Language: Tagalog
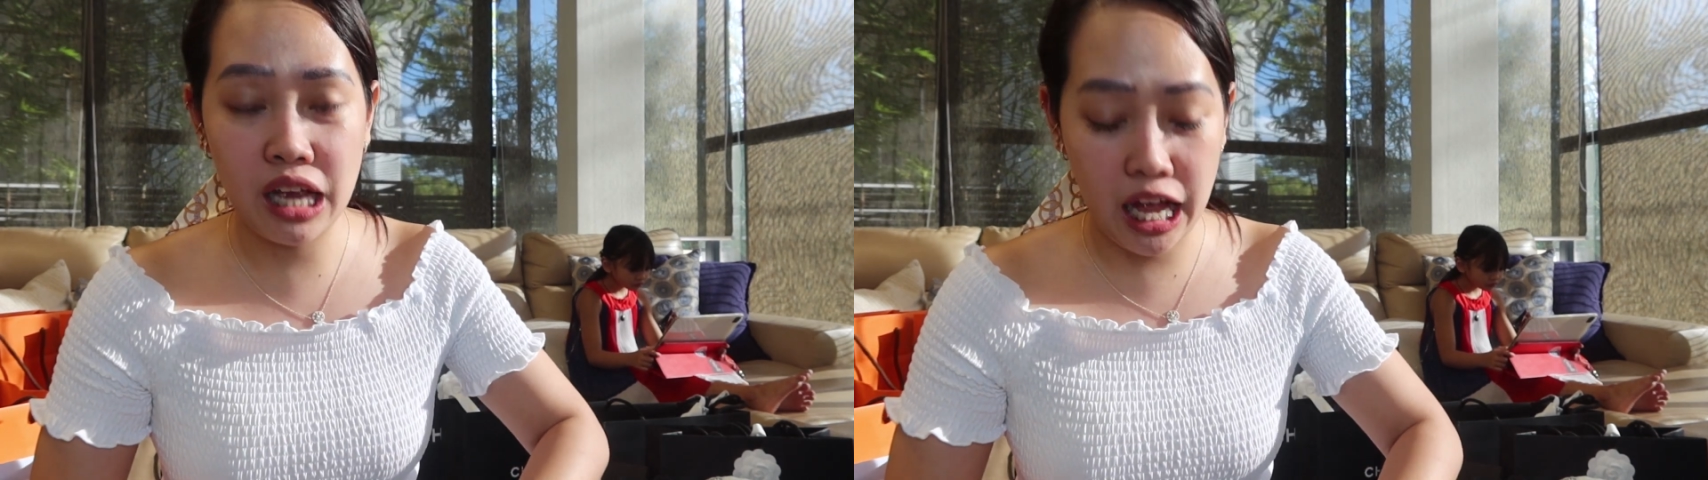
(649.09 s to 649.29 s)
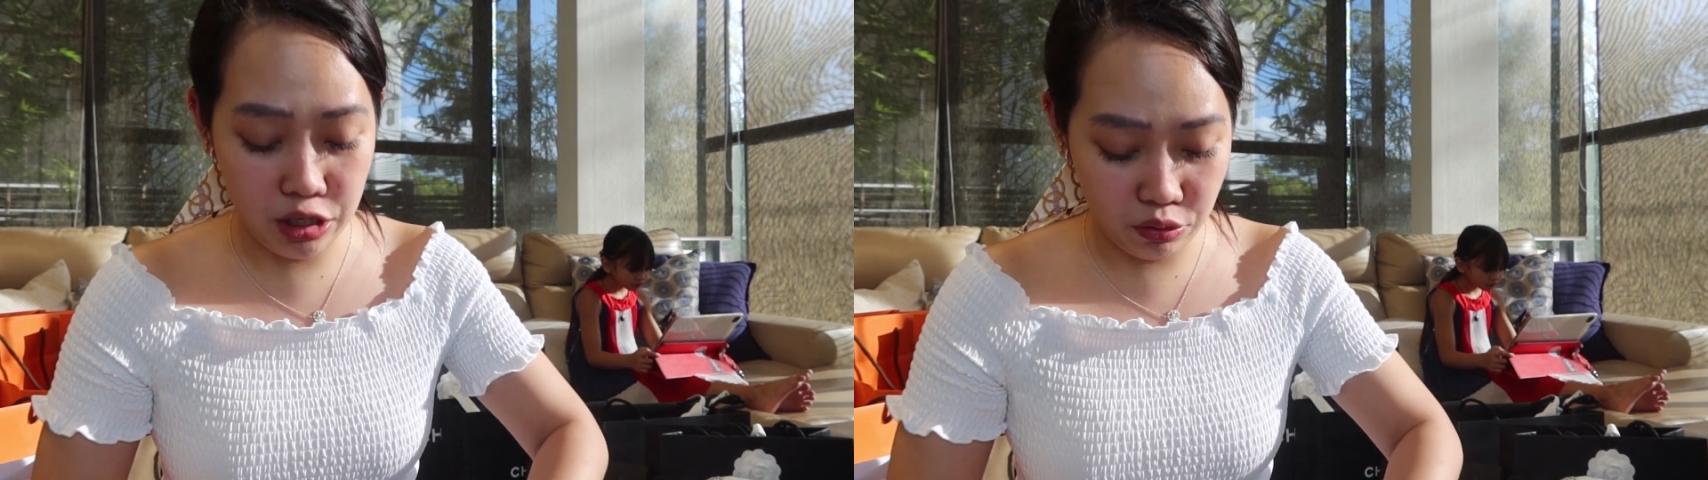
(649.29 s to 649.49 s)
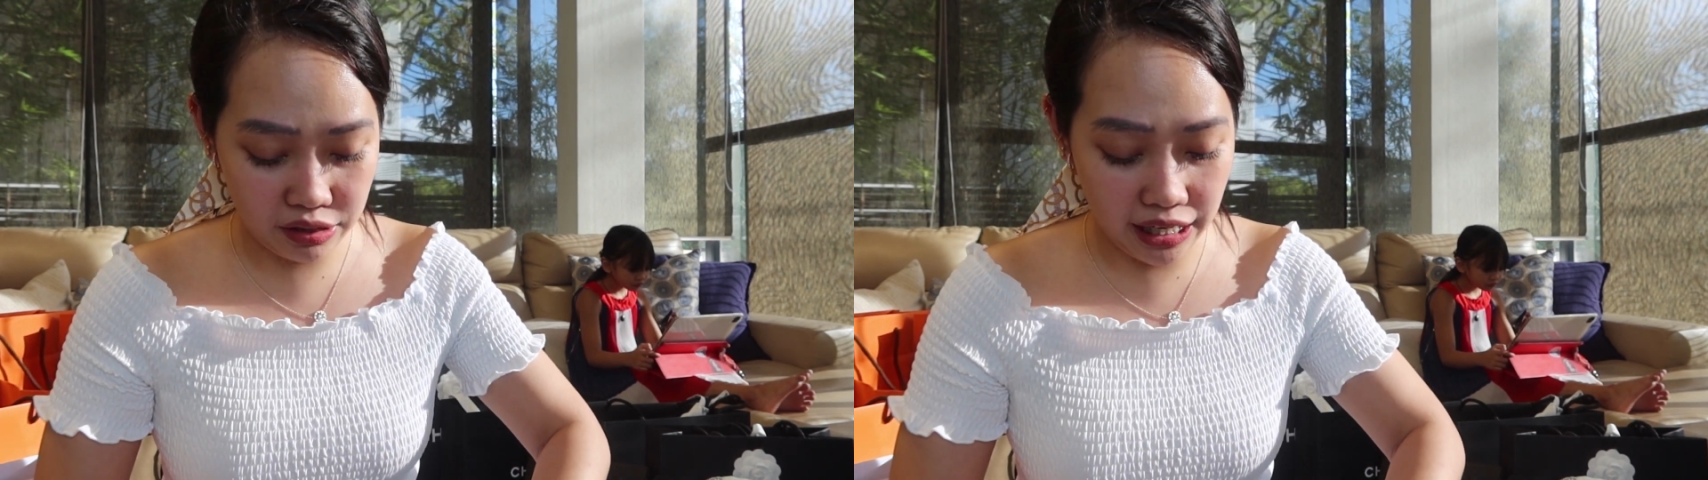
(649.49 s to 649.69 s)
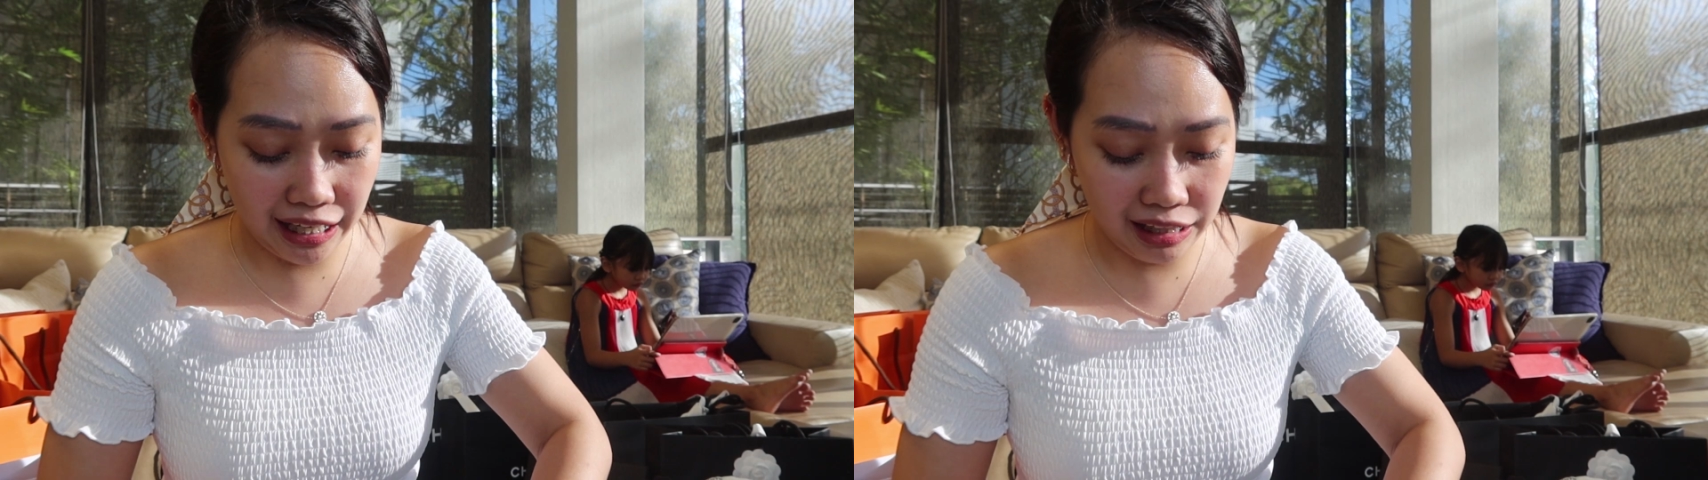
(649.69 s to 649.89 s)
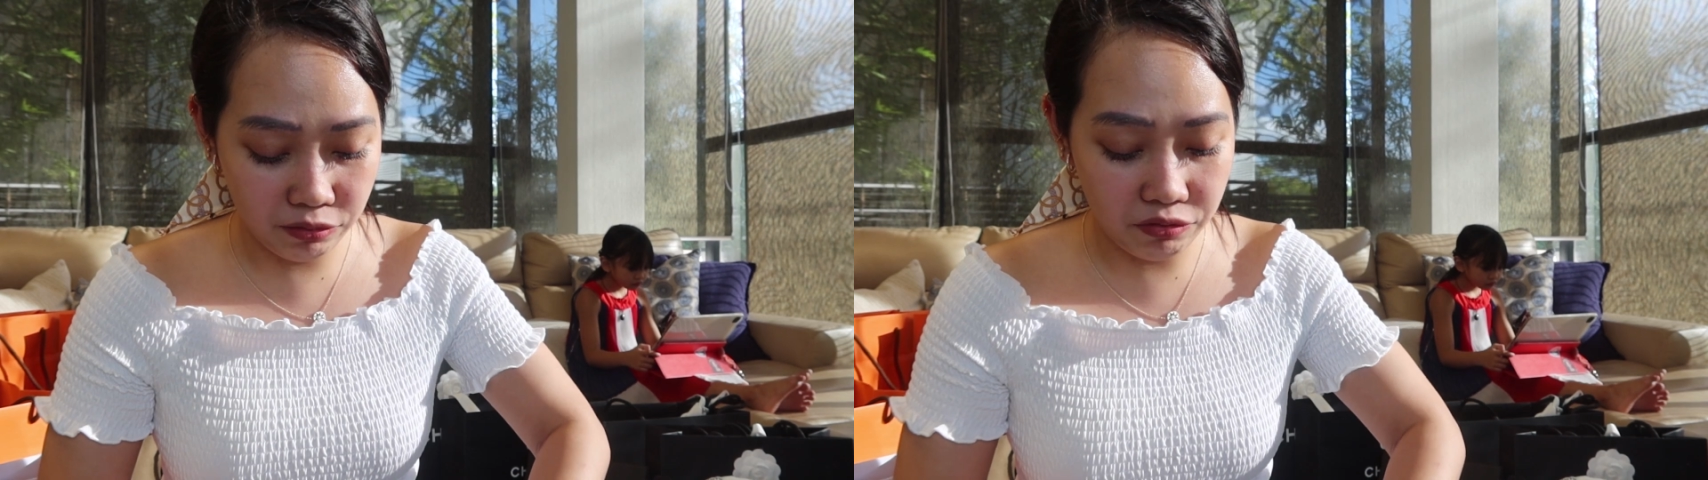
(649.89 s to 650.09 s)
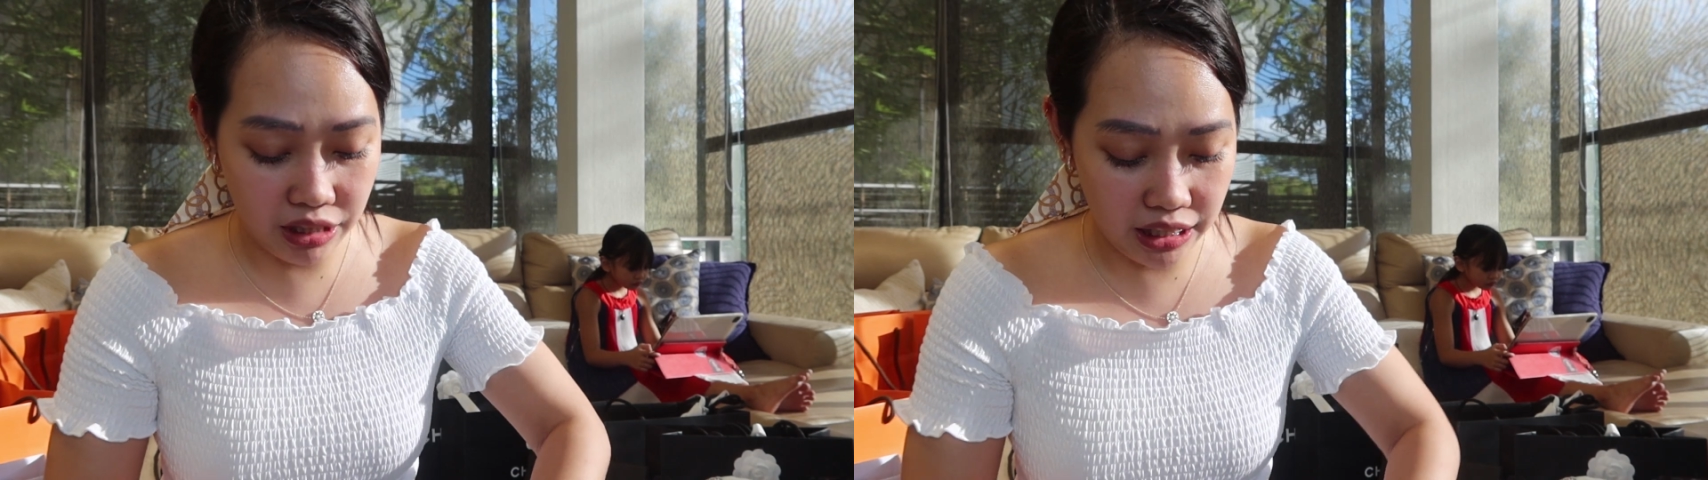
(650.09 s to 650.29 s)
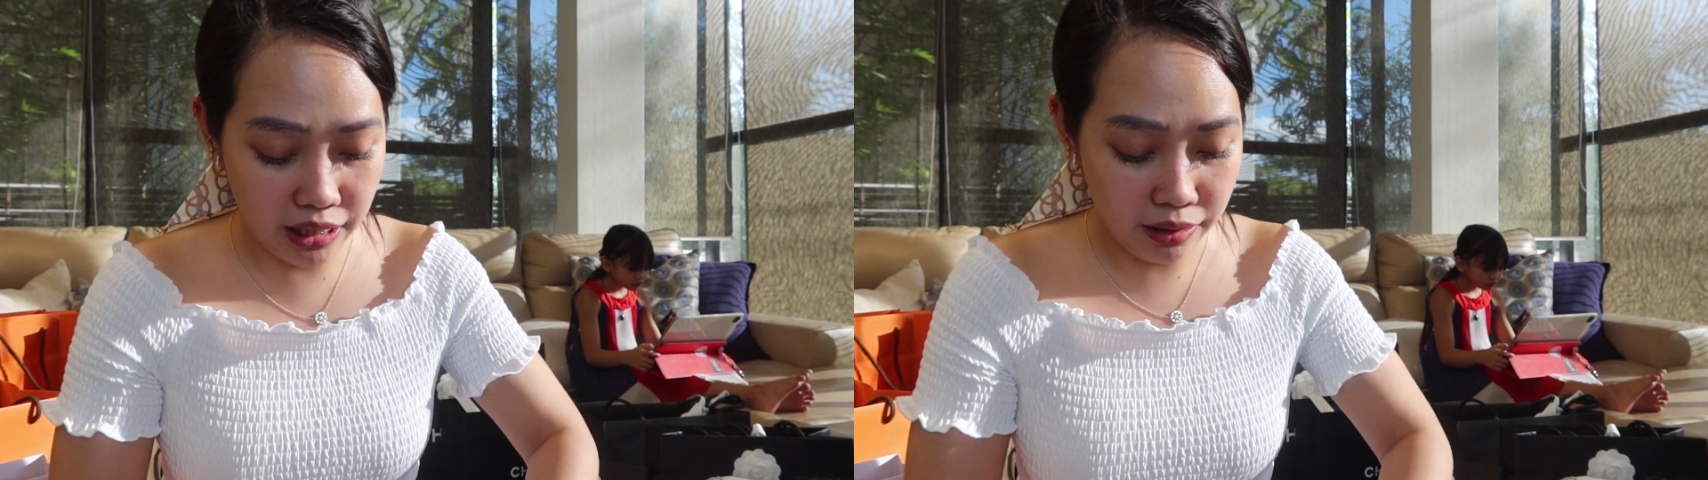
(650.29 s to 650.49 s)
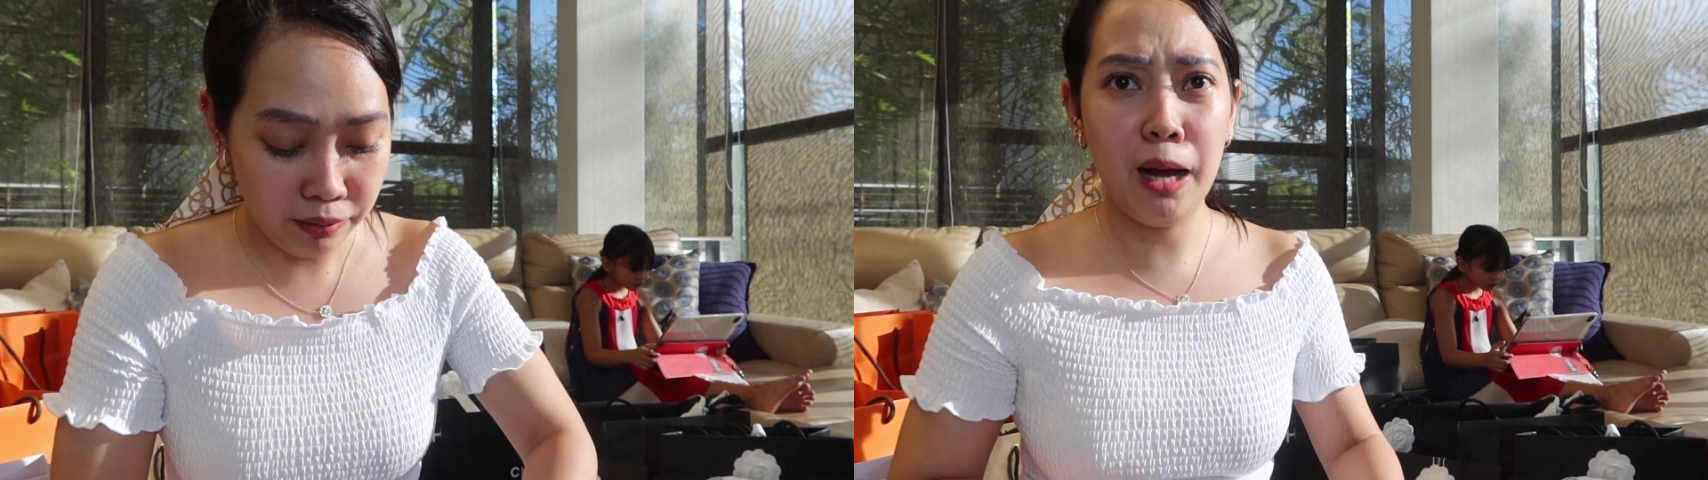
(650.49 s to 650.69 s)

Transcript: sa ano, sa LV.